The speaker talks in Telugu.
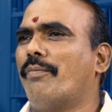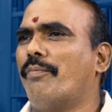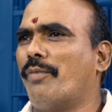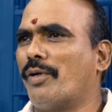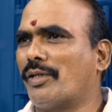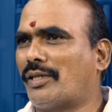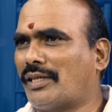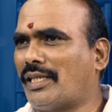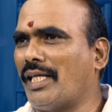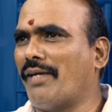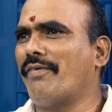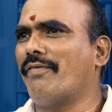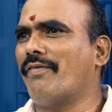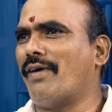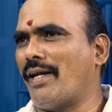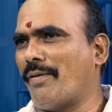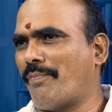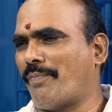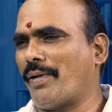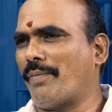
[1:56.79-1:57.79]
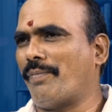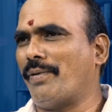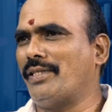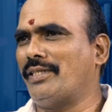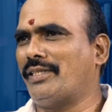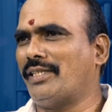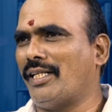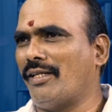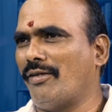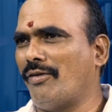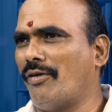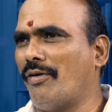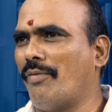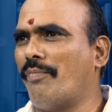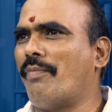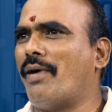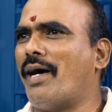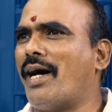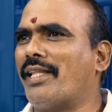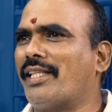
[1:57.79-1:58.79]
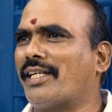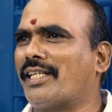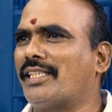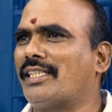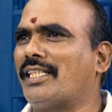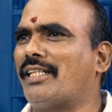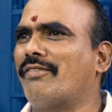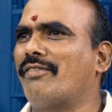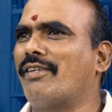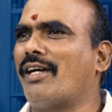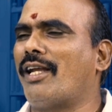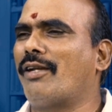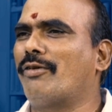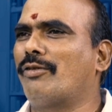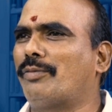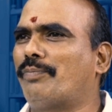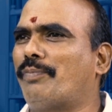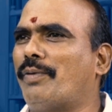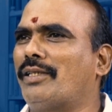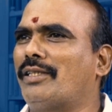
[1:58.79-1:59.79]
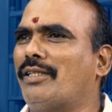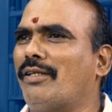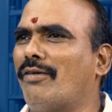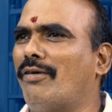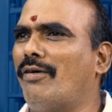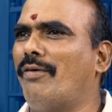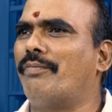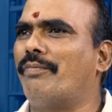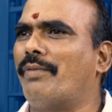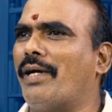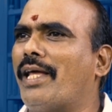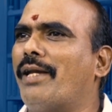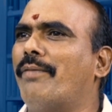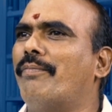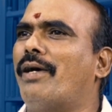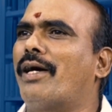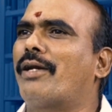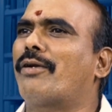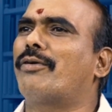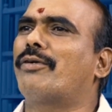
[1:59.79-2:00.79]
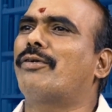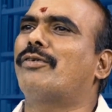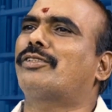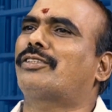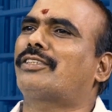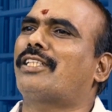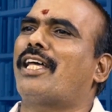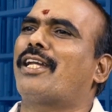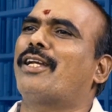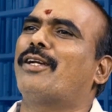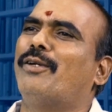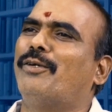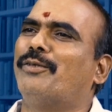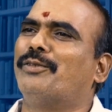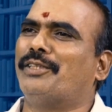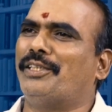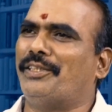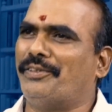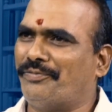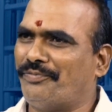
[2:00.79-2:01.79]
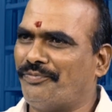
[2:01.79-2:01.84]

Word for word: మొత్తం ఇవాళ ప్రపంచంలో మాదక ద్రవ్యాల ఉత్పత్తిలో మయన్మార్ రెండో స్థానంలో ఉంది